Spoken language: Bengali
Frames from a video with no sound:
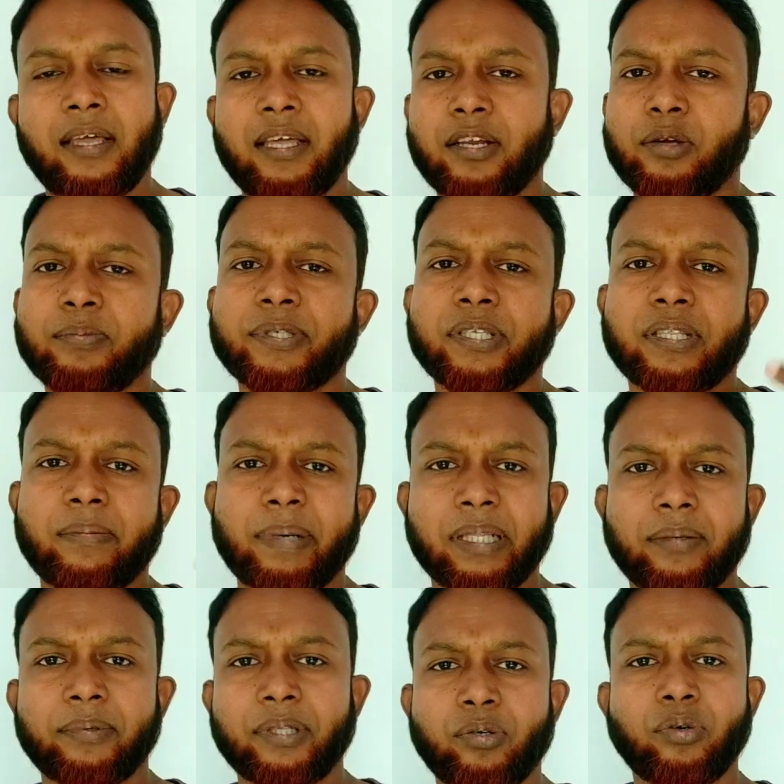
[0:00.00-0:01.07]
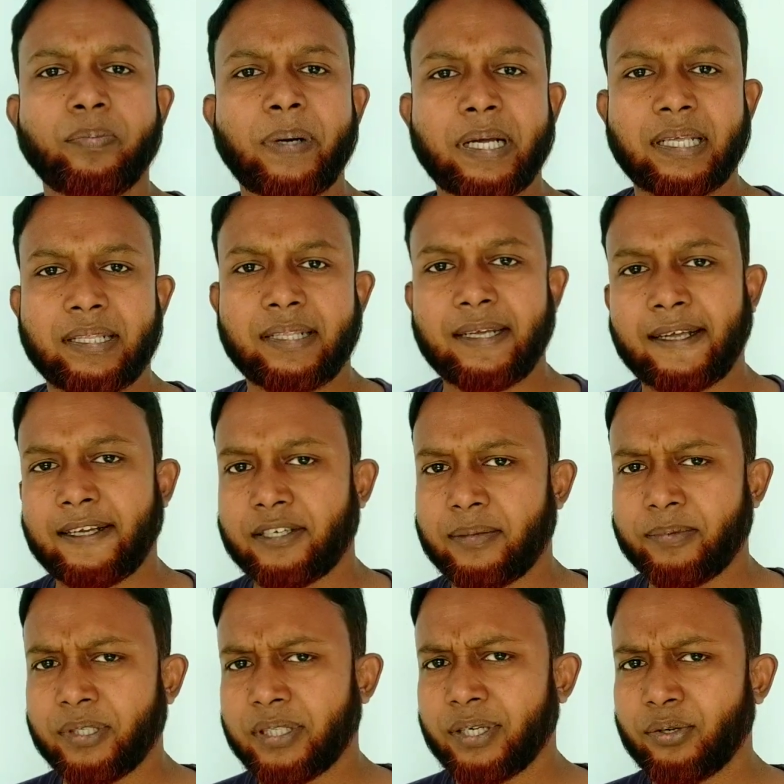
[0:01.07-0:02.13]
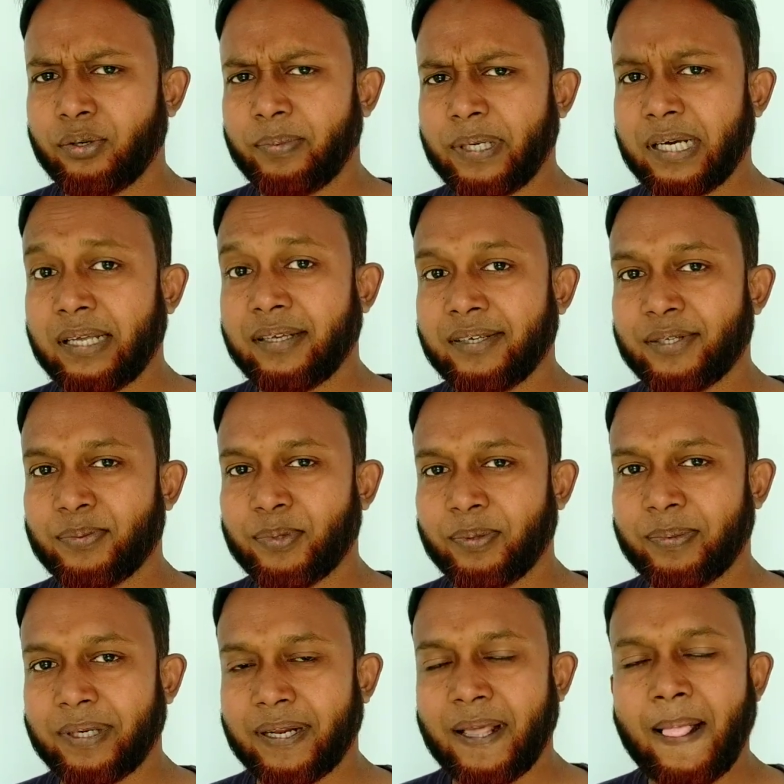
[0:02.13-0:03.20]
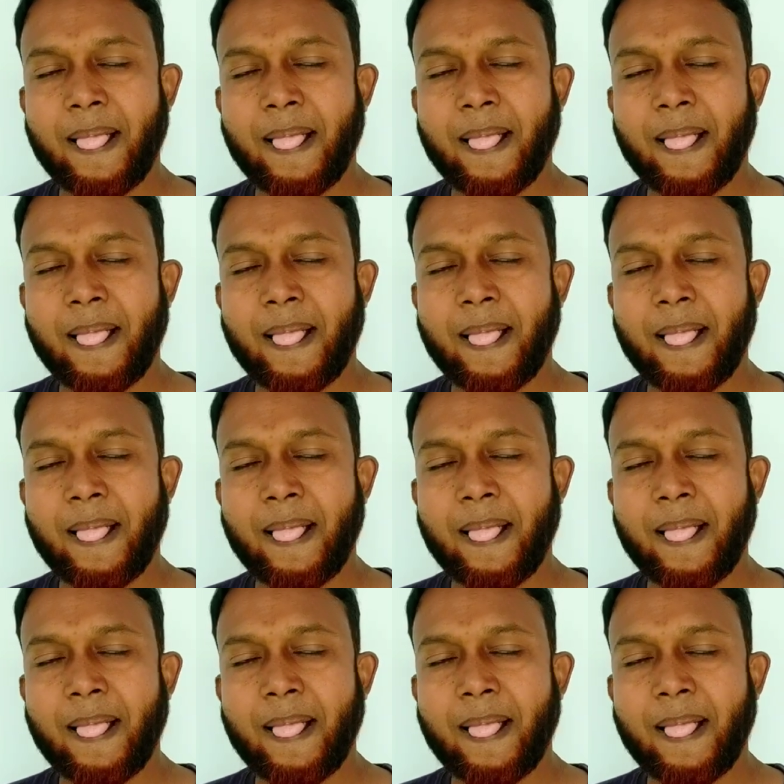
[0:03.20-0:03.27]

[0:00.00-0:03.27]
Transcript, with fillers: এরকম চিন্তা মাথার মধ্যে ঘুরপাক খেতে থাকে এইসব চিন্তা করবেন না ইংরেজি বলবেন